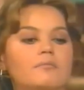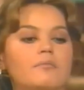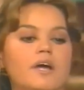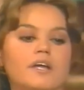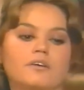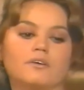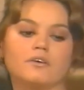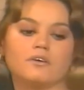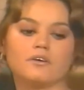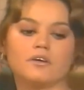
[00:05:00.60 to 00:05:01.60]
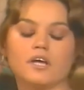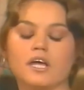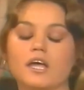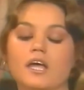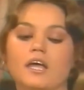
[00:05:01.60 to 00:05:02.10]
Bueno,
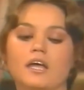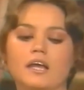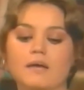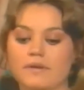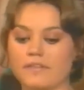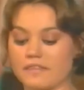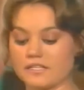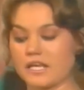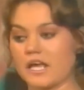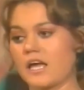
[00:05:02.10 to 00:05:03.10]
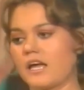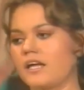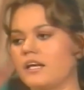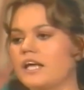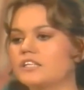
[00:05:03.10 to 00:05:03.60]
la verdad es
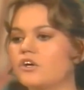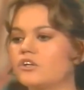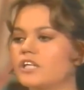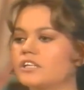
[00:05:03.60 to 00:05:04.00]
que las